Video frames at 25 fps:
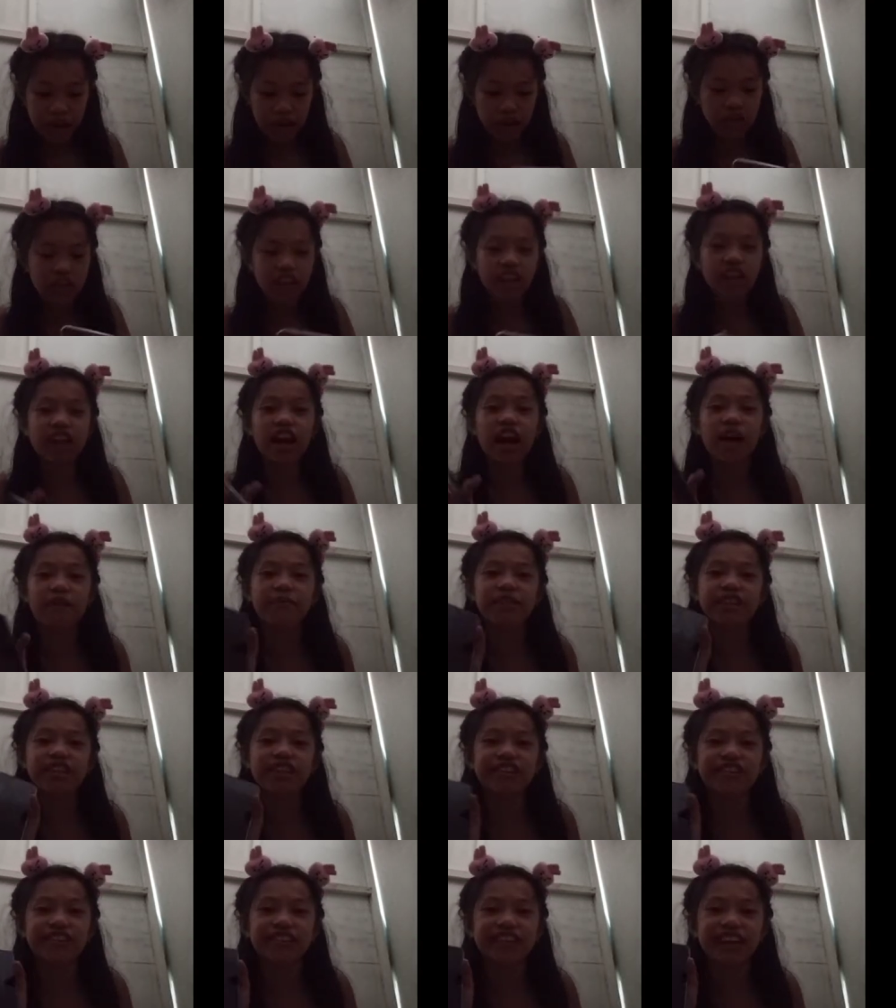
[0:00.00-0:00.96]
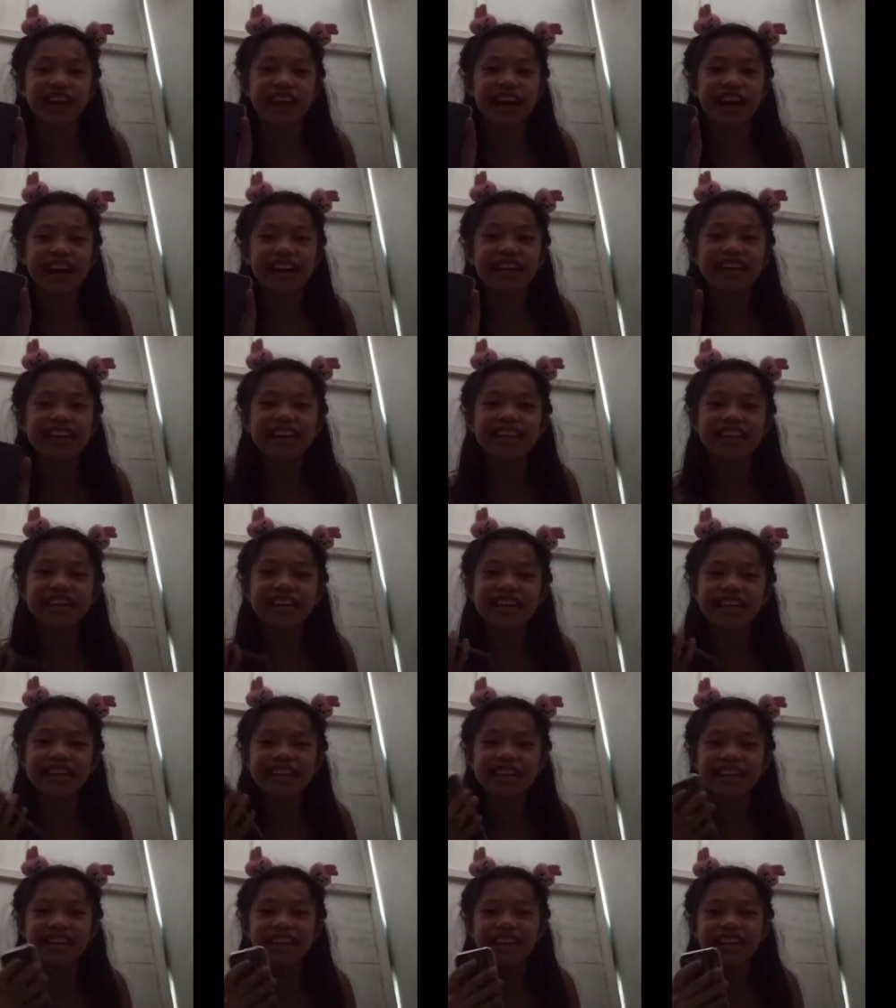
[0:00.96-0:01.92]
na gamit ko na.
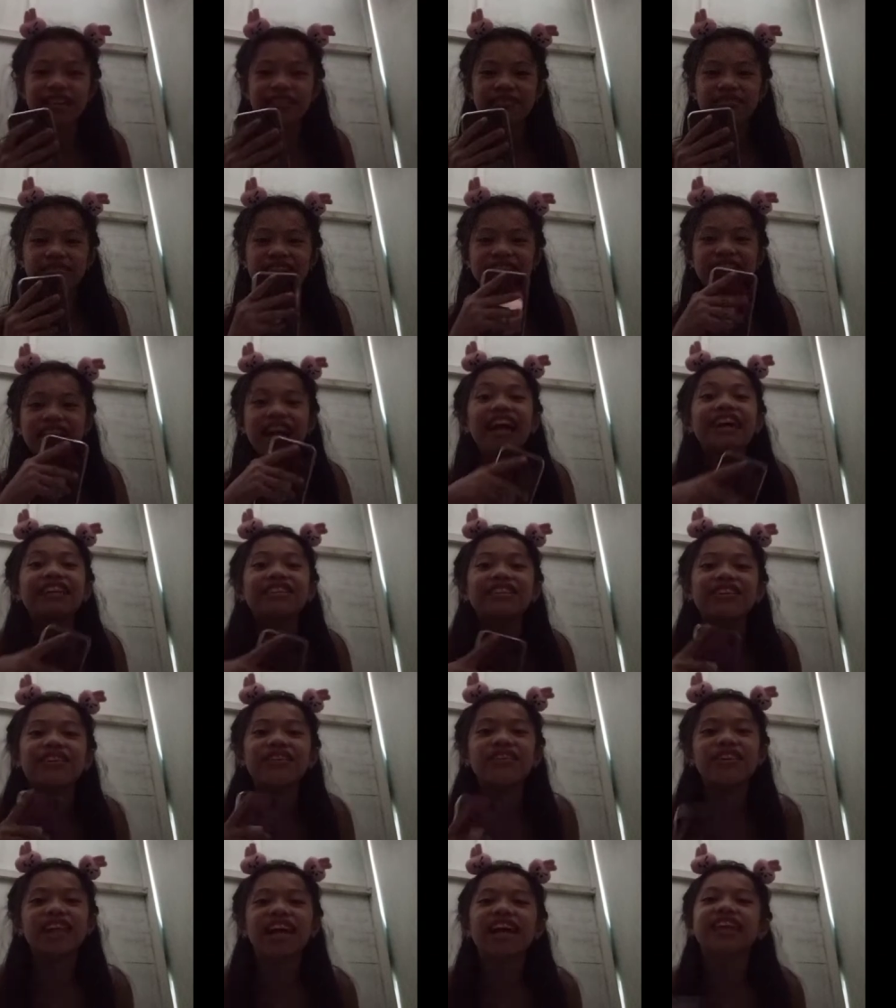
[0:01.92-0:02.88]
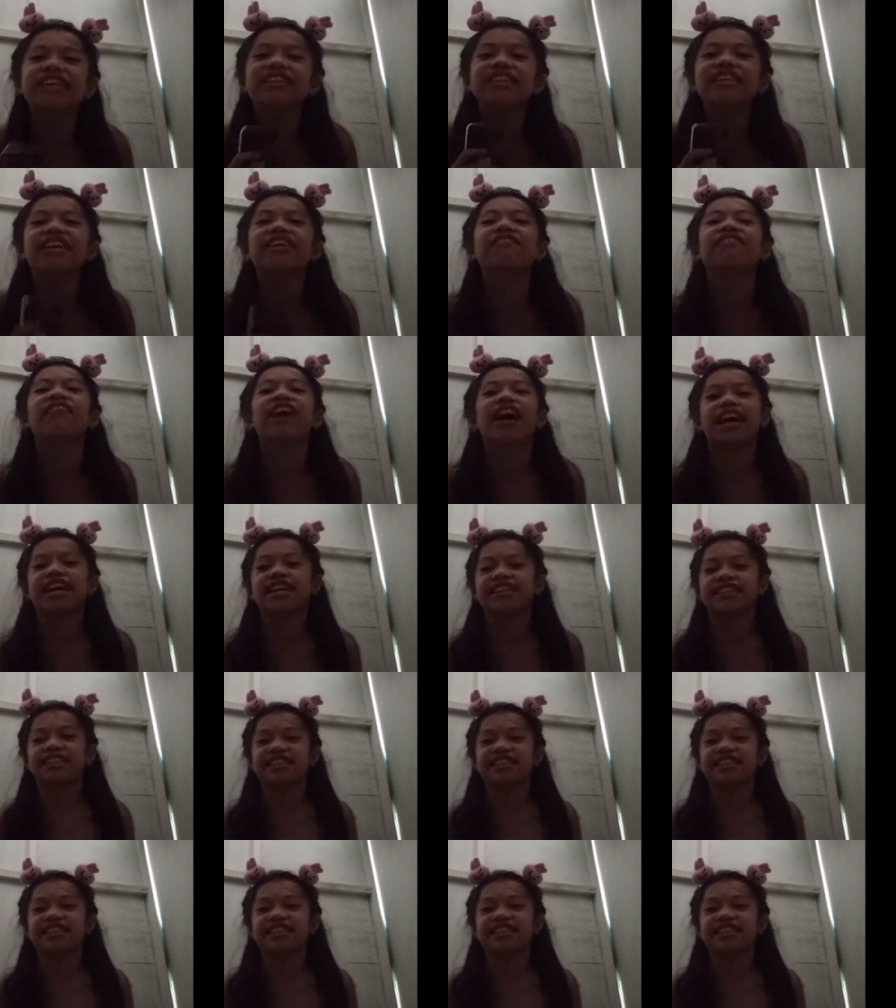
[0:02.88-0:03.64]
Inasok ko lang sa box.